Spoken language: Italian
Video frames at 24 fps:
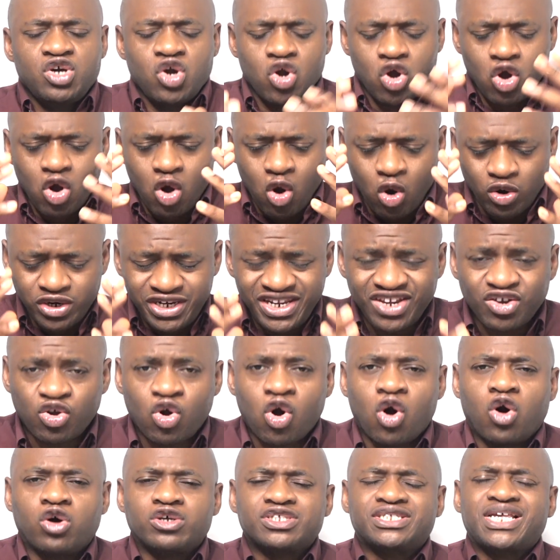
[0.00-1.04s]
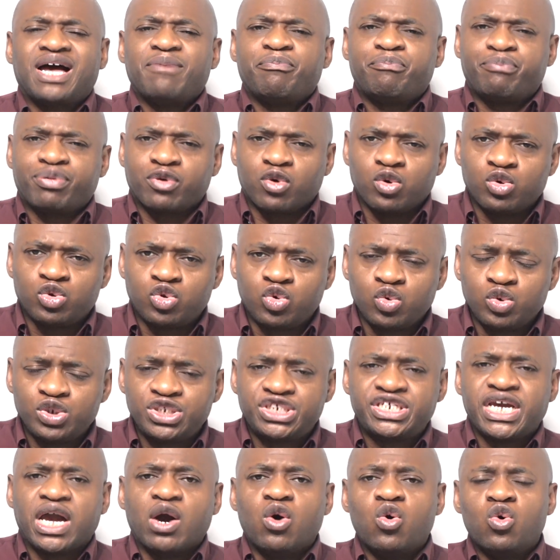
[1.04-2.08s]
Ogni cosa
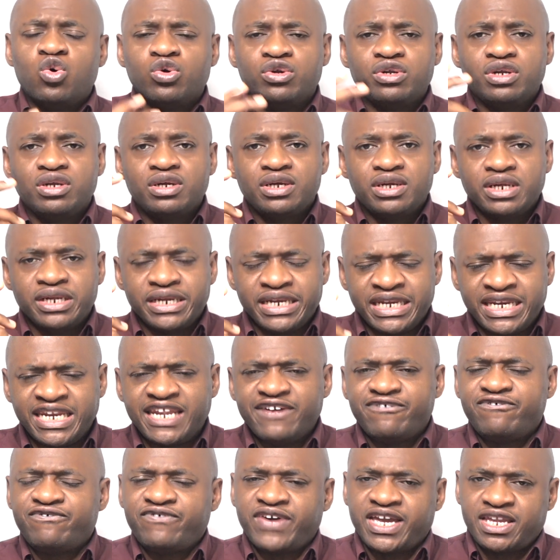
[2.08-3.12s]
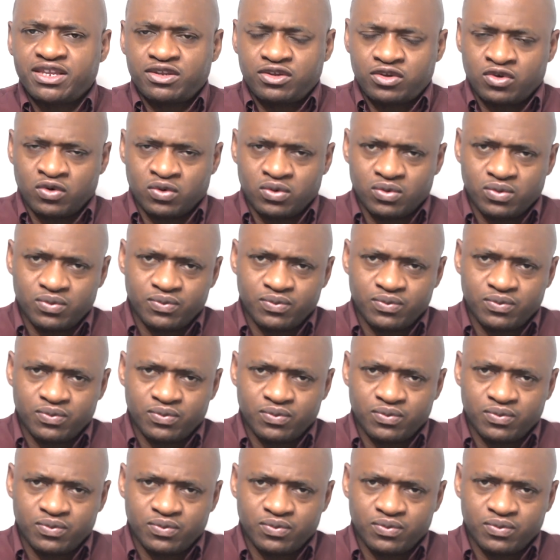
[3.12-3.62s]
produce un effetto.